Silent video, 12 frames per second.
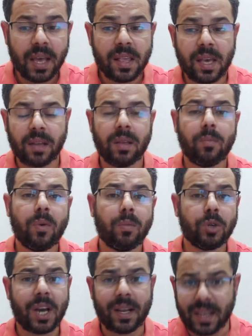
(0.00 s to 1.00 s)
سيتم
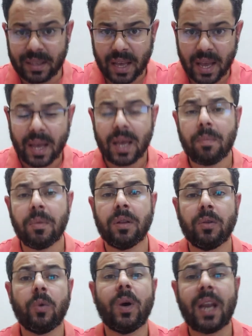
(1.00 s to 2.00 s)
مشاهدتها
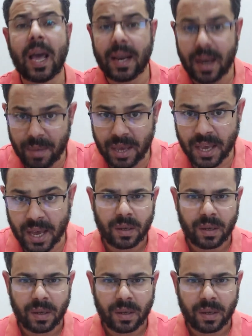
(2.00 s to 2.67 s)
من دول أجنبية